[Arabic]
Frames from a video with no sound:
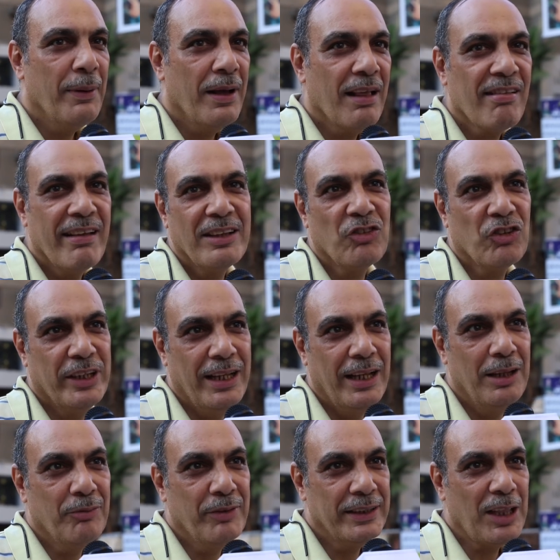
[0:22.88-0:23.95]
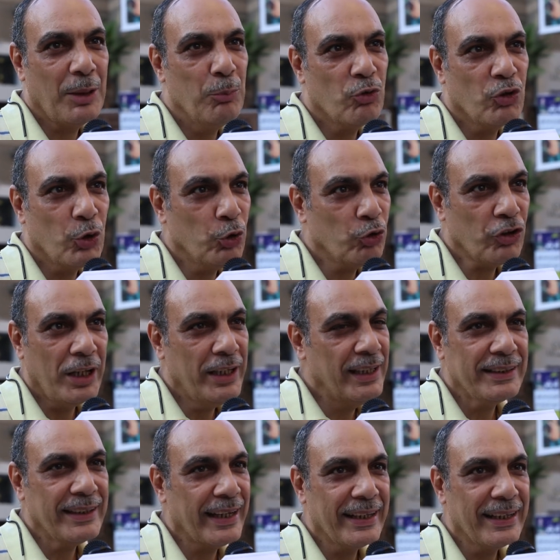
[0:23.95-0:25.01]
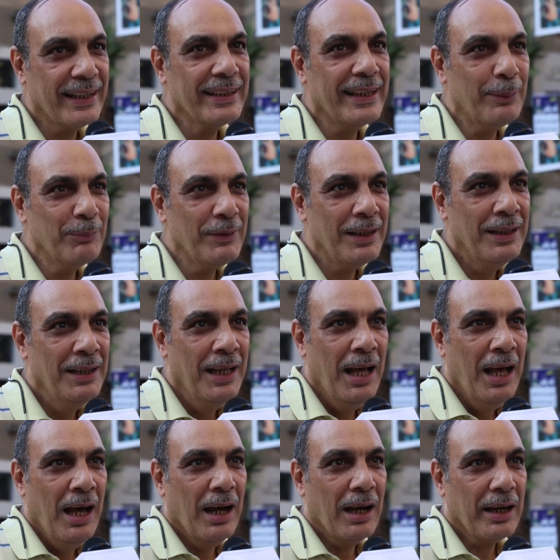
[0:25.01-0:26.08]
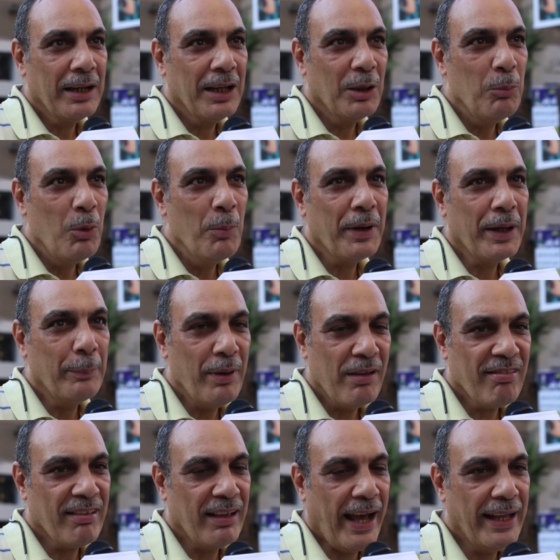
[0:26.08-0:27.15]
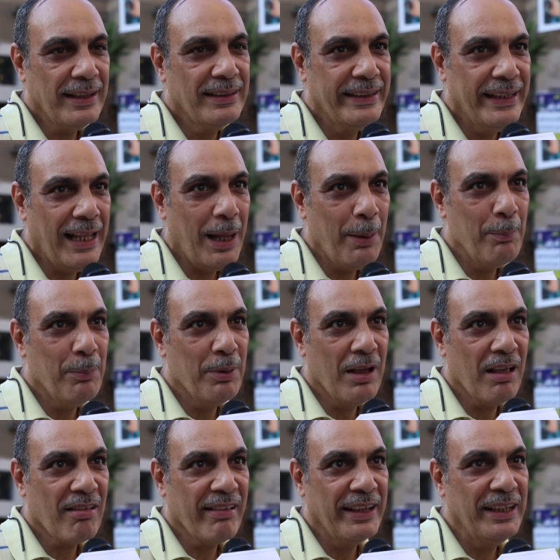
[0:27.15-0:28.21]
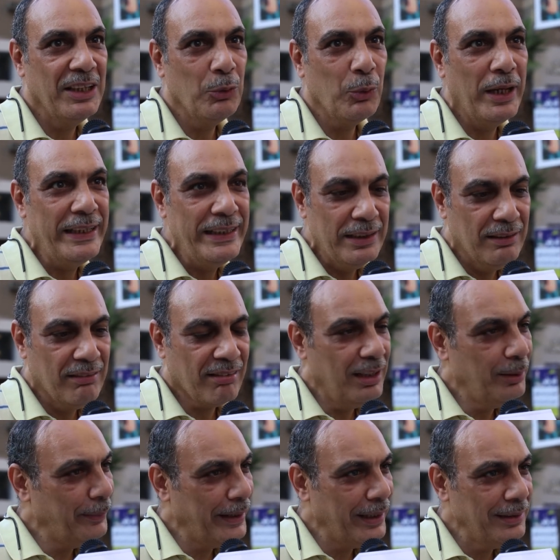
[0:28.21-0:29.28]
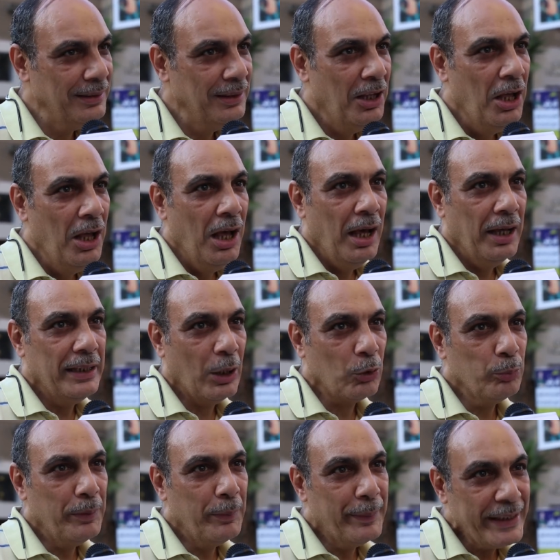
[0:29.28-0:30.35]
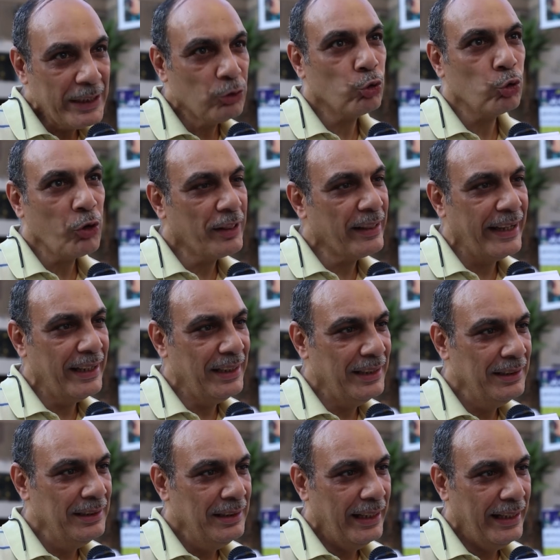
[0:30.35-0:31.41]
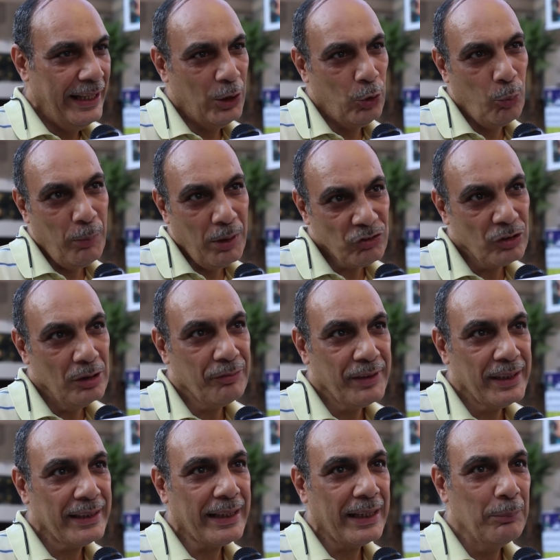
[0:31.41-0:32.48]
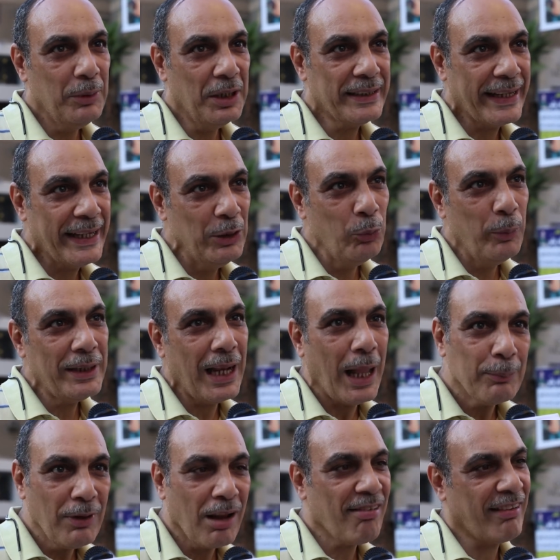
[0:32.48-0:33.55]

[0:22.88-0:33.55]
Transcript: هيبقى زي التشكيله اللي فاتت مش هيخش عليها تغييرات جامده غير ممكن بس حد يلعب زي وليد سليمان ياخد من بدايه الشوط الثاني لان الماتش اللي فات كان محتاجينه بدل عبد الله